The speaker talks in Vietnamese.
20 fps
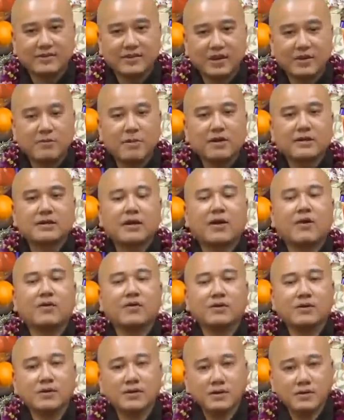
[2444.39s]
nó bắt
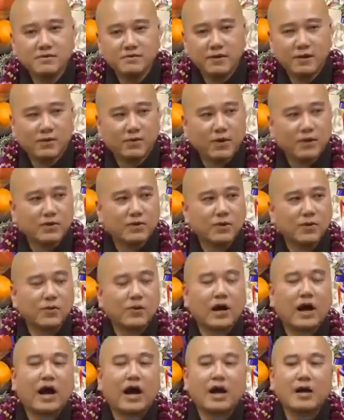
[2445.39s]
đầu hướng về khóa
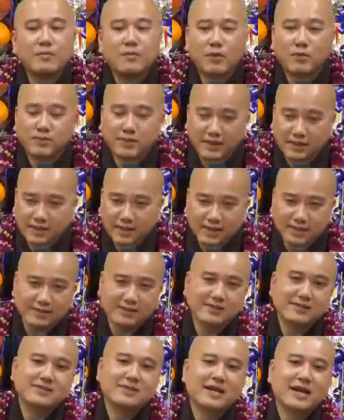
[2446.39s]
tu ở một những
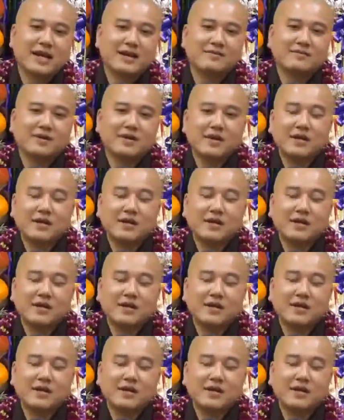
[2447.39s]
hình thức khác,